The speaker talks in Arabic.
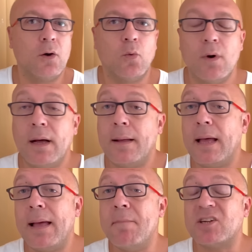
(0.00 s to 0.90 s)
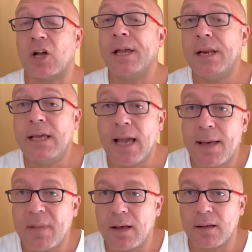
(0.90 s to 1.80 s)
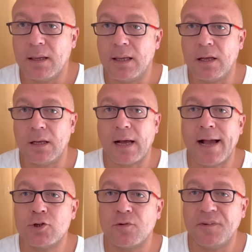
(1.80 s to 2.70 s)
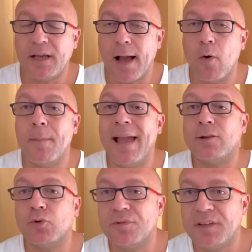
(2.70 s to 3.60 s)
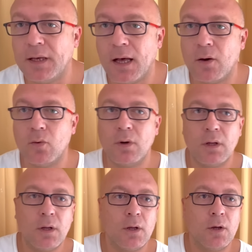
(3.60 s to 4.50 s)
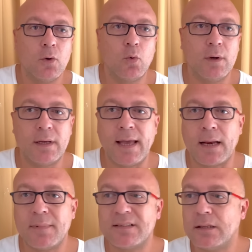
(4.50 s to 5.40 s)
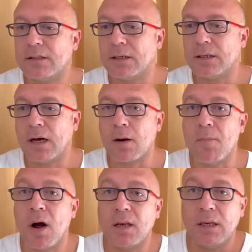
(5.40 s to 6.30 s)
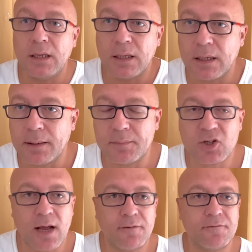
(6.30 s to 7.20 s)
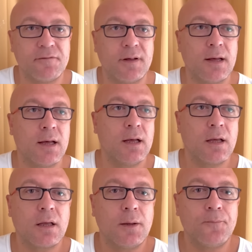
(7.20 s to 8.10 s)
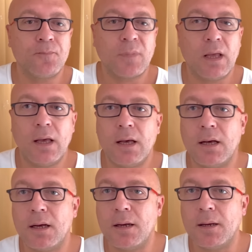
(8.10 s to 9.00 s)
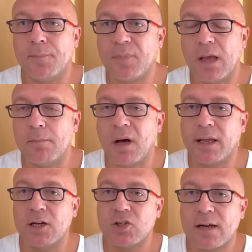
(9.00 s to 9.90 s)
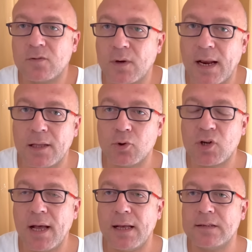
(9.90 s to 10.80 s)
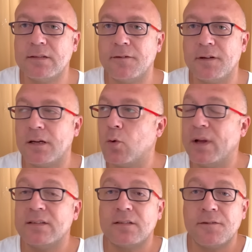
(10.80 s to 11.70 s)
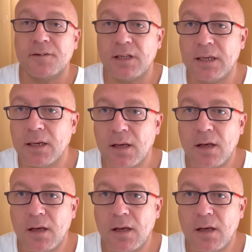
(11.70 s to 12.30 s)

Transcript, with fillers: ومشاهير ياما آه، عاشوا فيها وماتوا فيها ويعني مثلا ارماني آه، مش عارف آه، آه، مايكل جاكسون كان عنده شقه ستيف آه، جوين ستيفاني